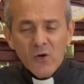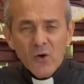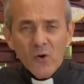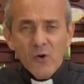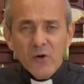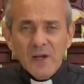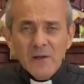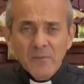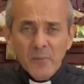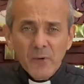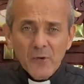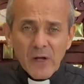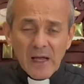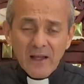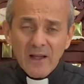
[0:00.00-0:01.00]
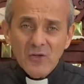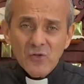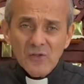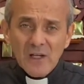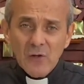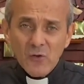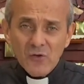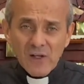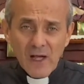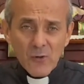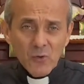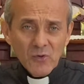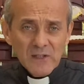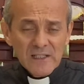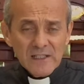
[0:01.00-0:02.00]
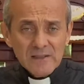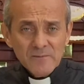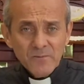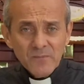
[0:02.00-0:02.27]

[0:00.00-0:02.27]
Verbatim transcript: oren por aquellos que los calumnian,